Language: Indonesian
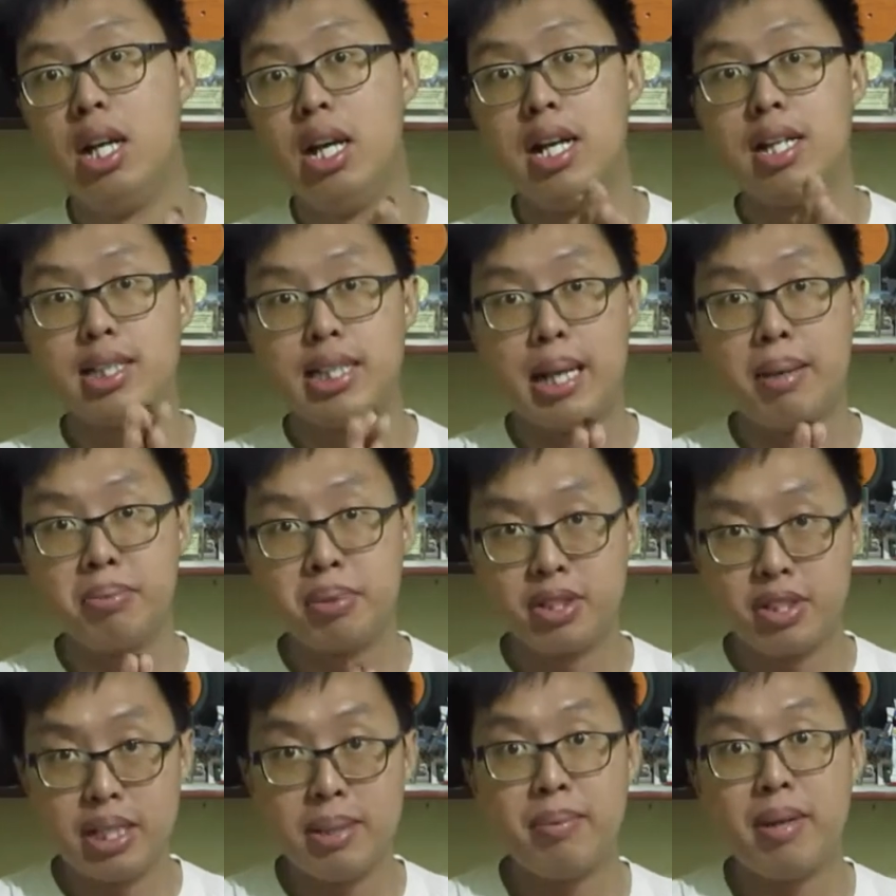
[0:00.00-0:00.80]

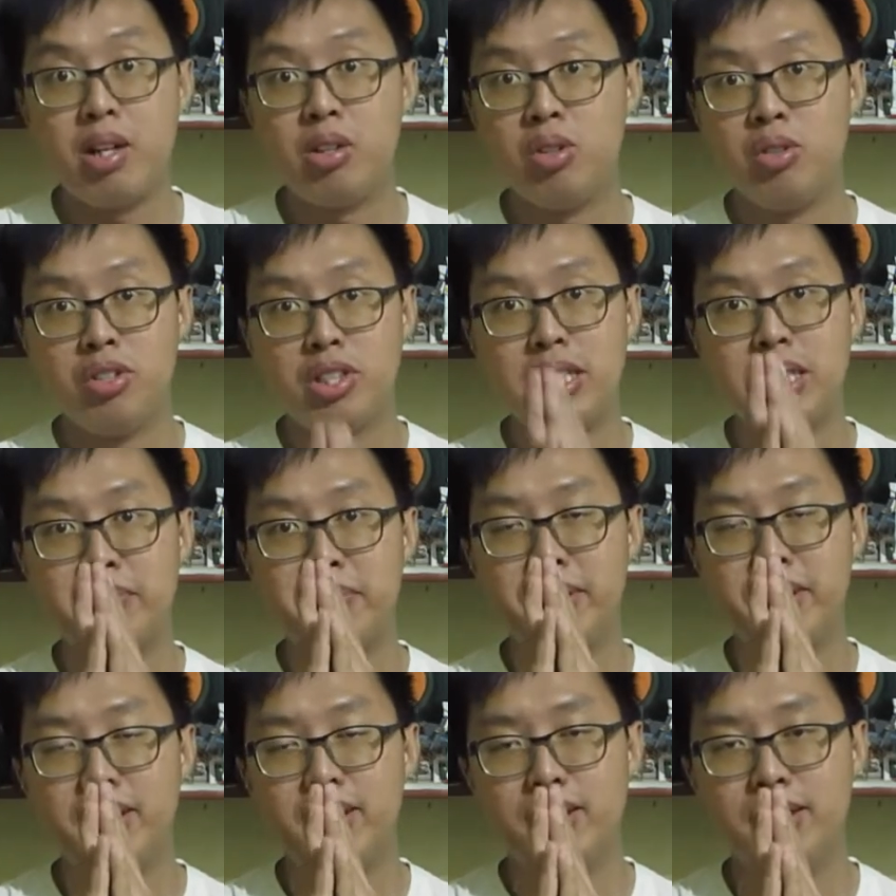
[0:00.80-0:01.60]
subscribe aku
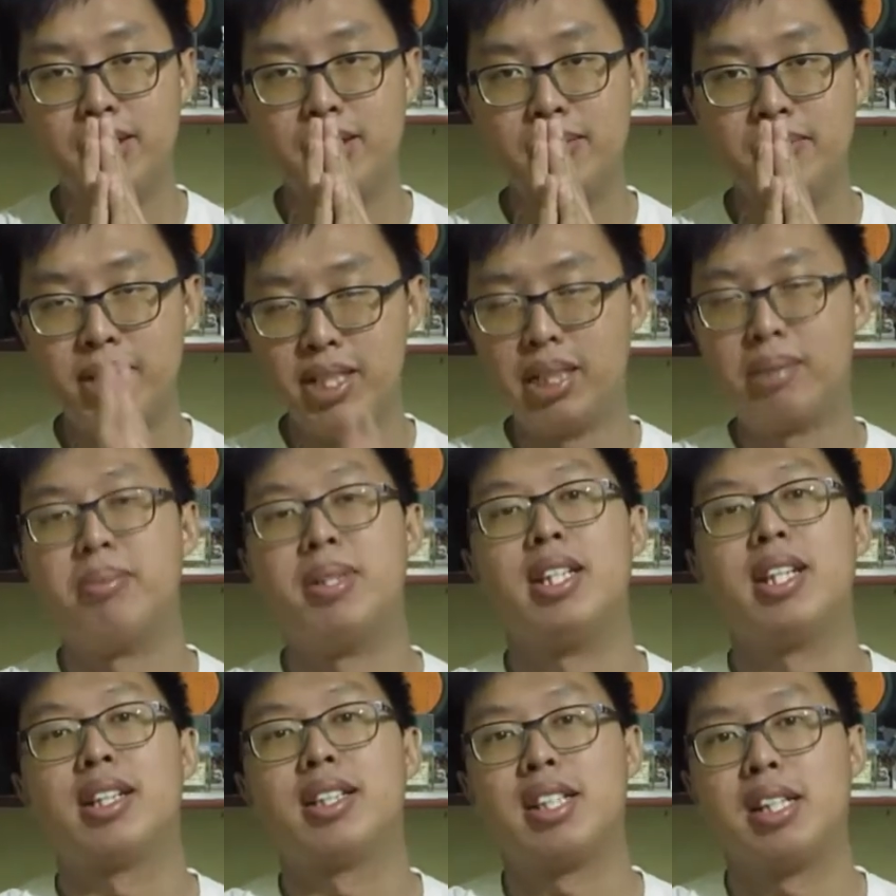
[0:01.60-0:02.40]
ucapin
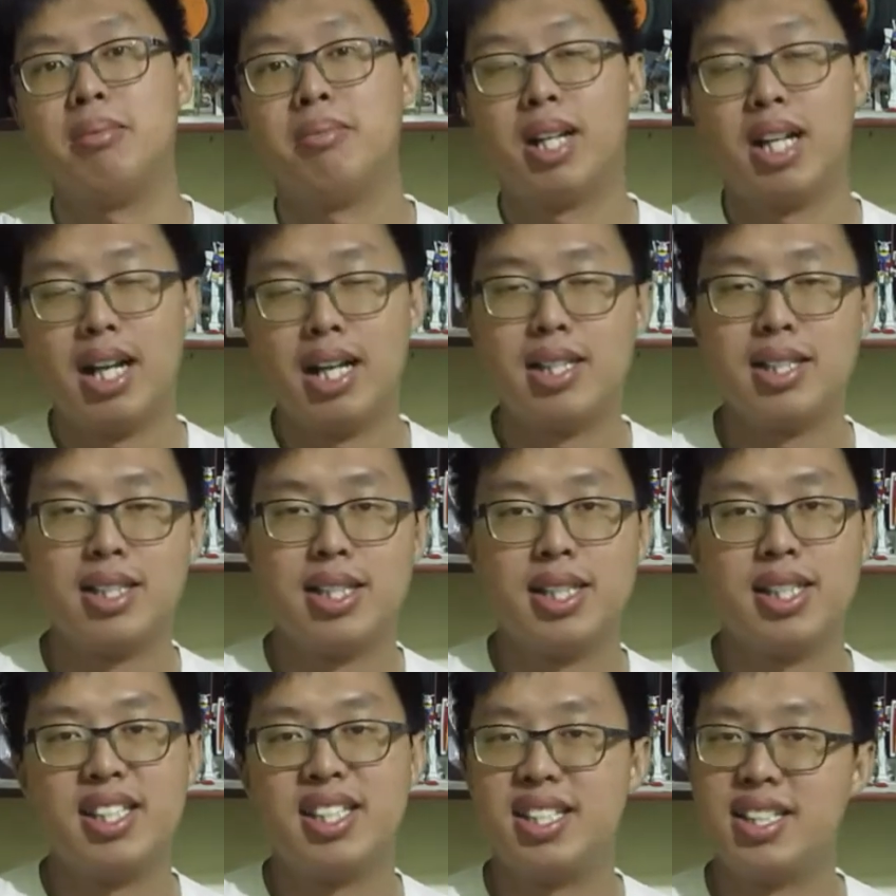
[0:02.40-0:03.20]
banyak-banyak terima
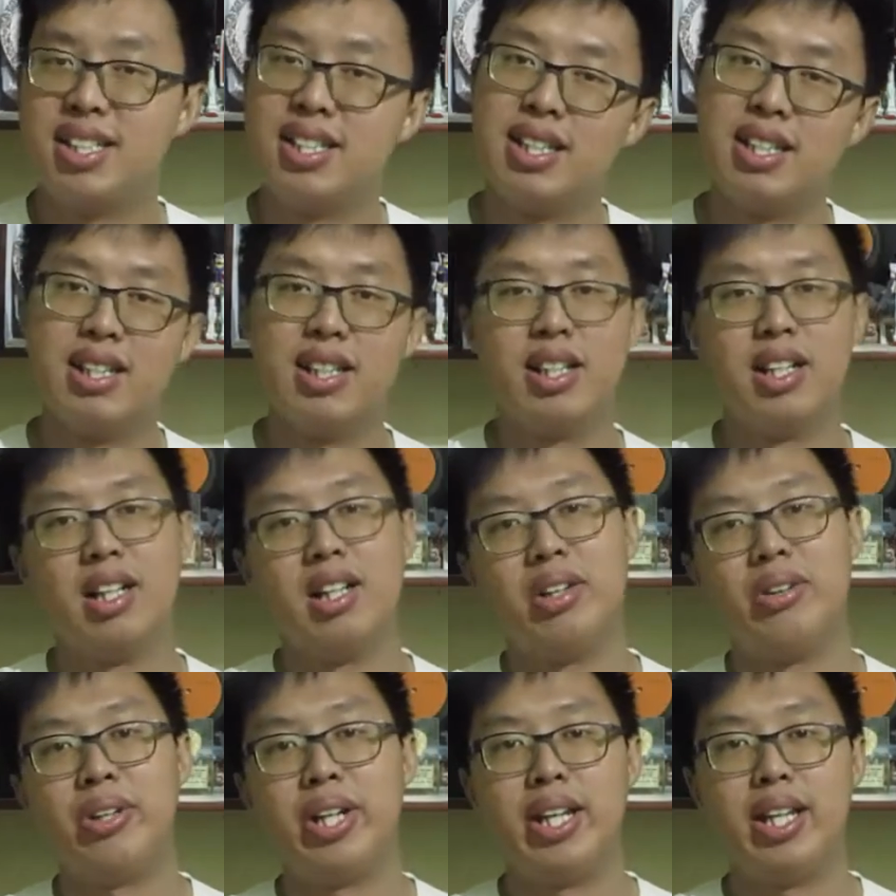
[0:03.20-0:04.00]
kasih.
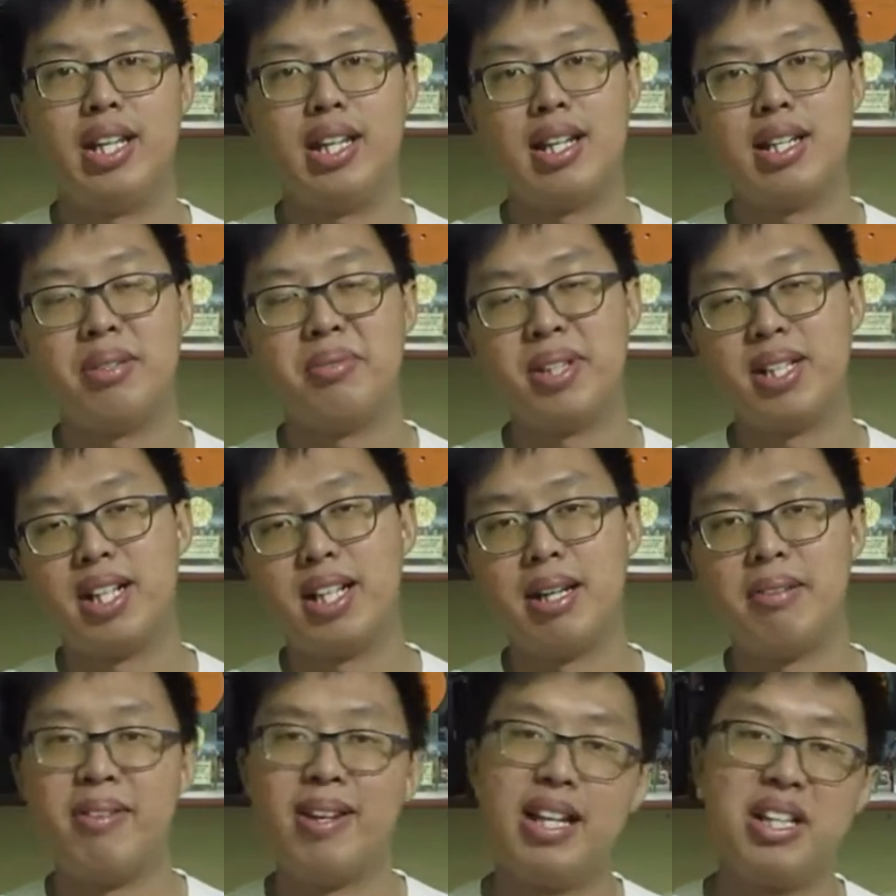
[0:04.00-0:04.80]
Oke, okay, daripada
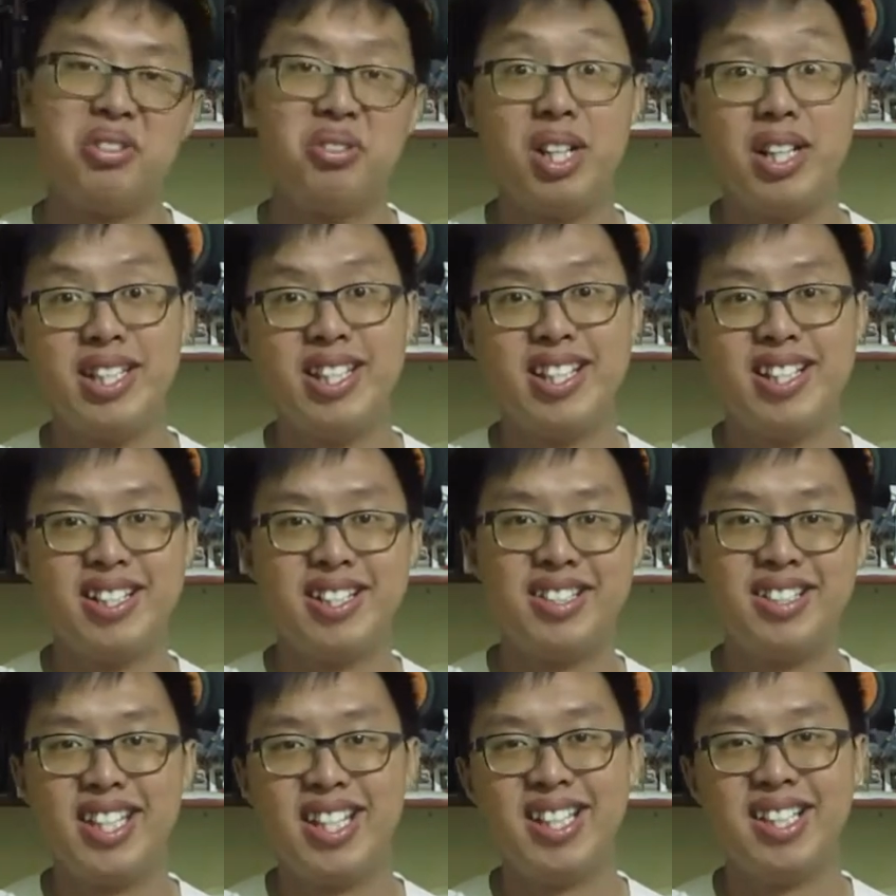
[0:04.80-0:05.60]
kelamaan langsung aja
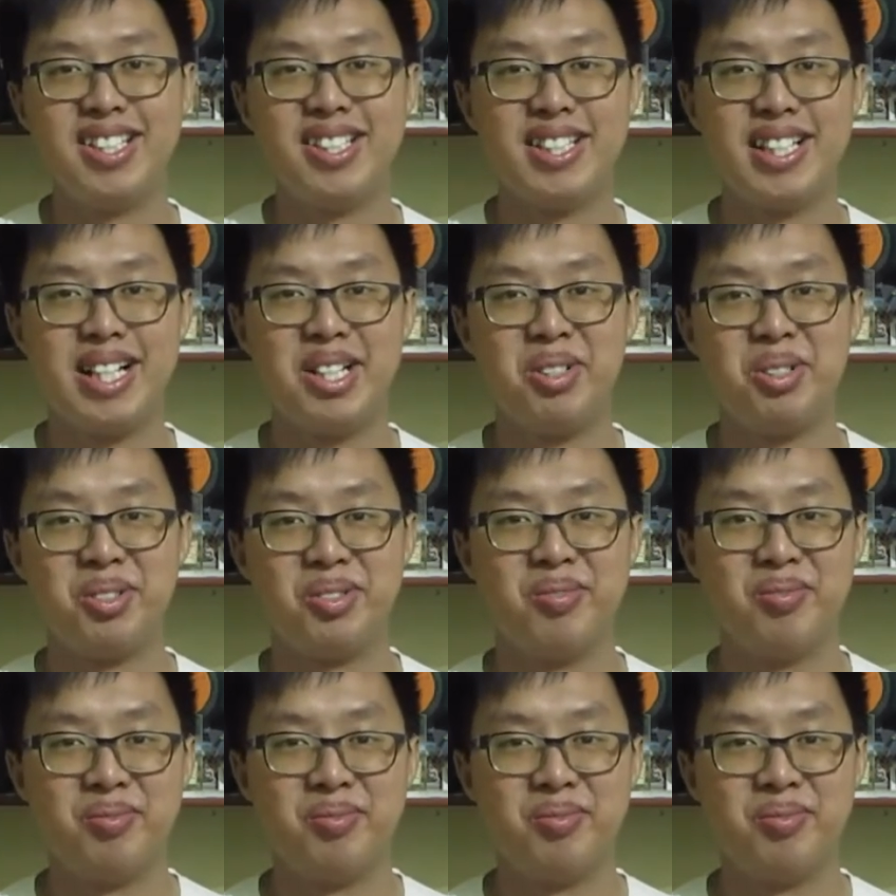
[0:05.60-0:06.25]
check this out.